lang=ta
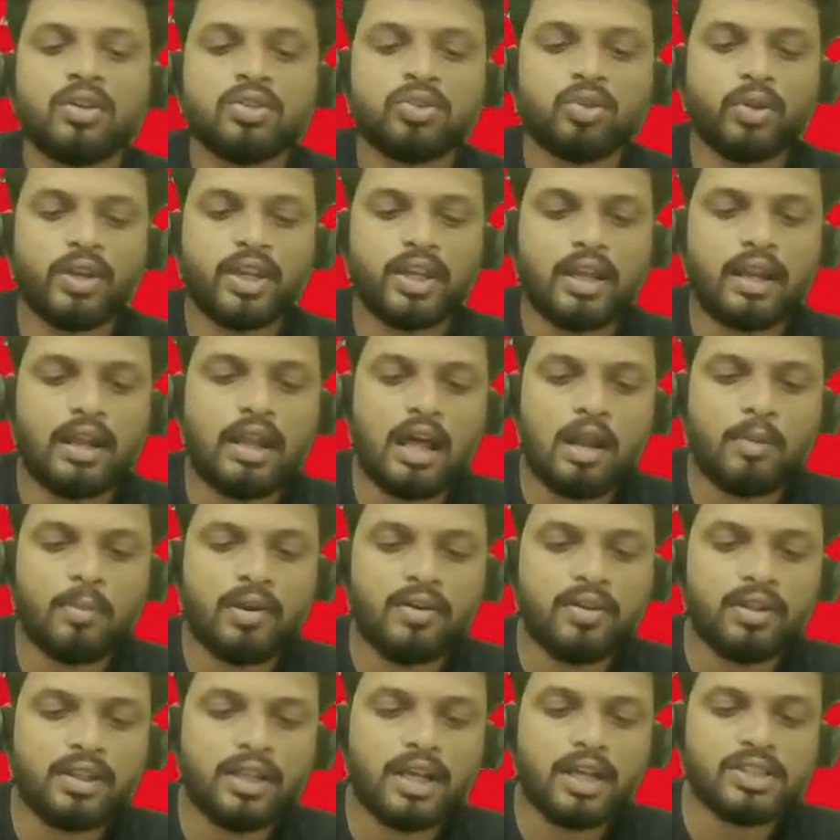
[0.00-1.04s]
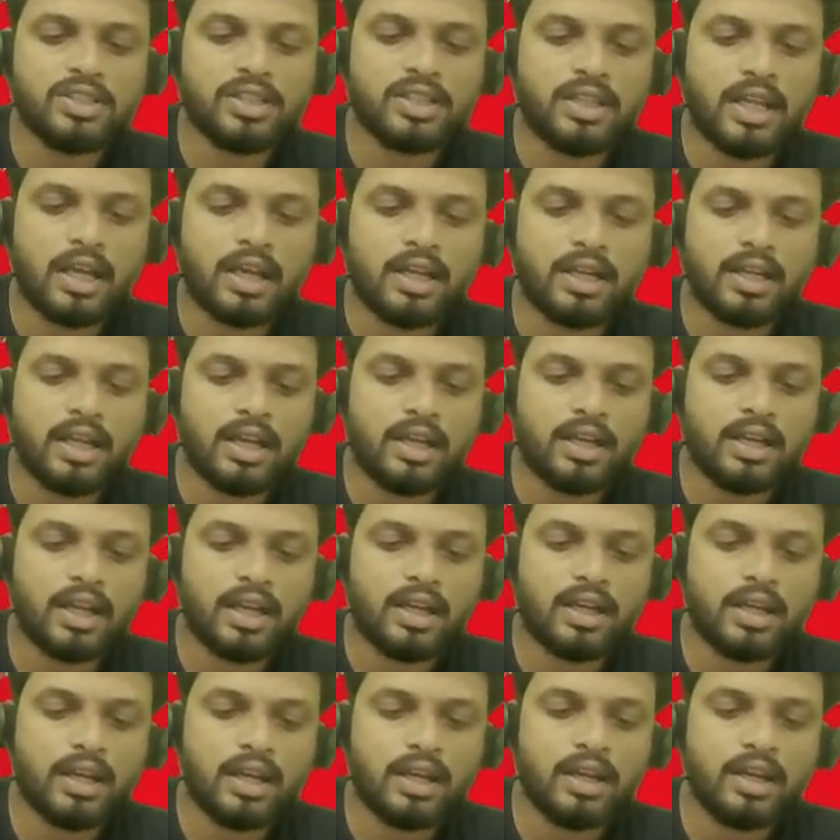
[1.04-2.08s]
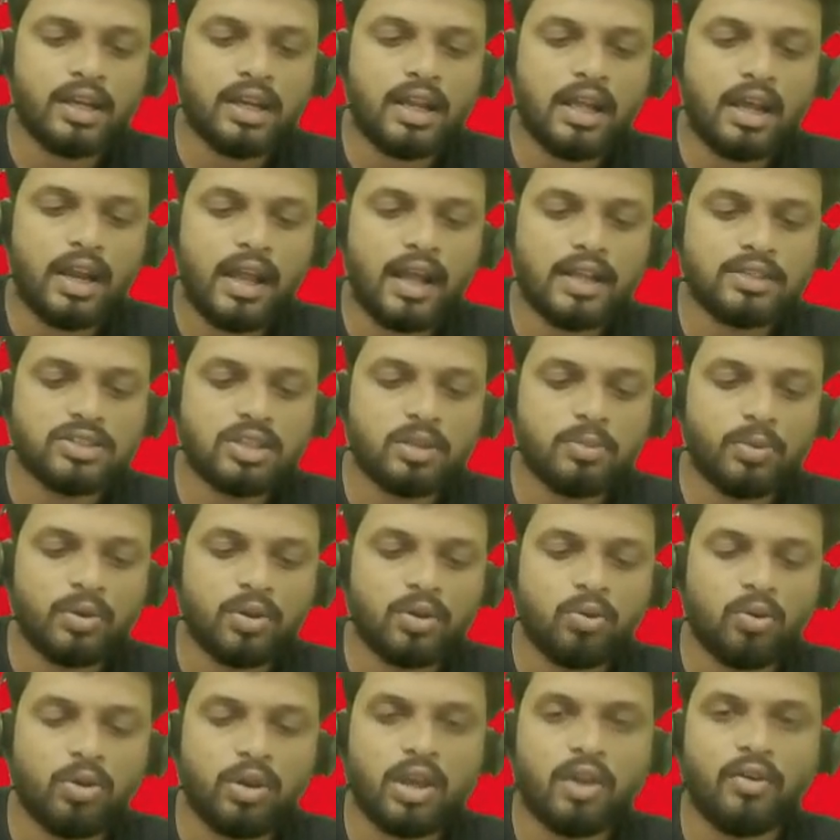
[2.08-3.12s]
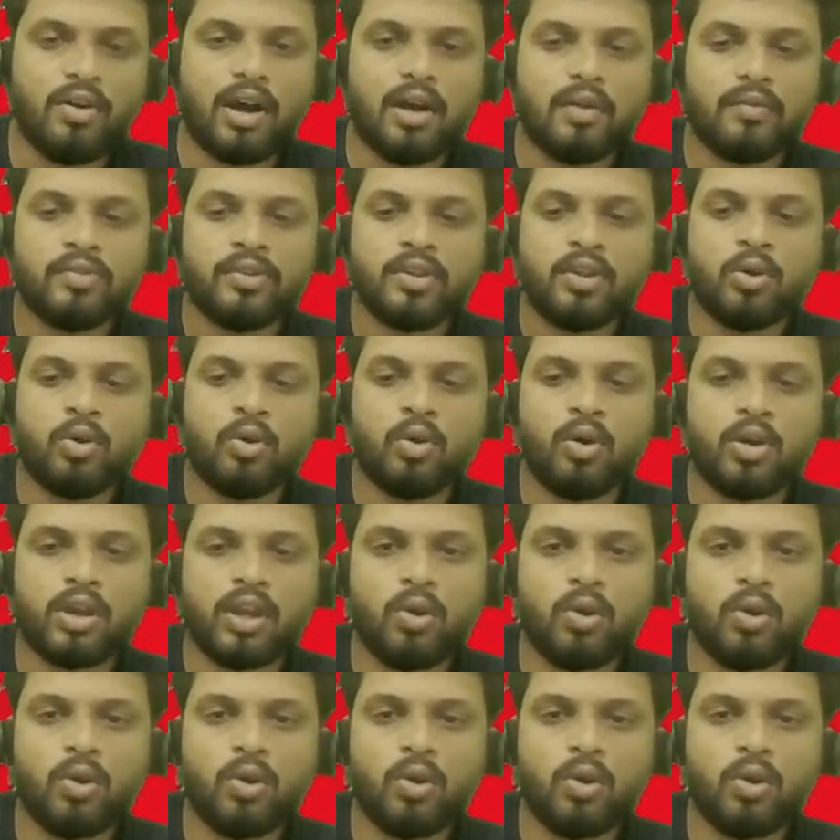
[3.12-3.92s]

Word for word: ஸோ இன்றைக்கி எல்லாருமே வந்தாச்சு டக்கு டக்கு டக்கு டக்குன்னு எல்லோரும் ஆன்சர் பண்ணும் ஓகேவா ஓகே